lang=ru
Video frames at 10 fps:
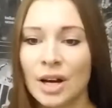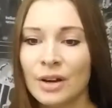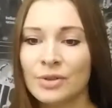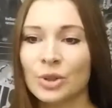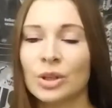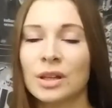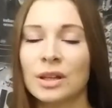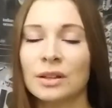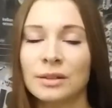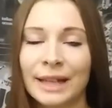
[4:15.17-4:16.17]

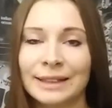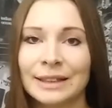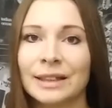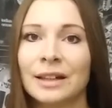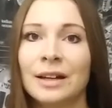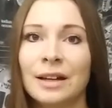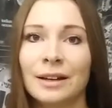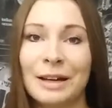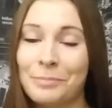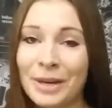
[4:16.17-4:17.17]
все-таки данные
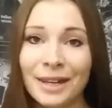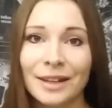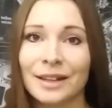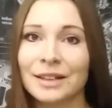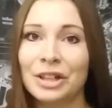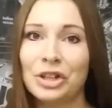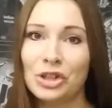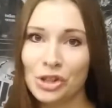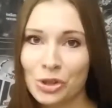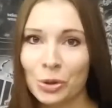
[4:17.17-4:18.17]
копейки, они не
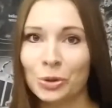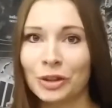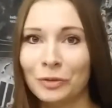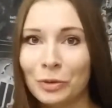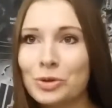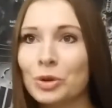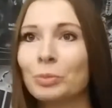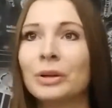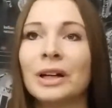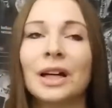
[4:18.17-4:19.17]
стоят того,
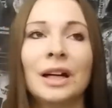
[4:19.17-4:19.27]
чтобы,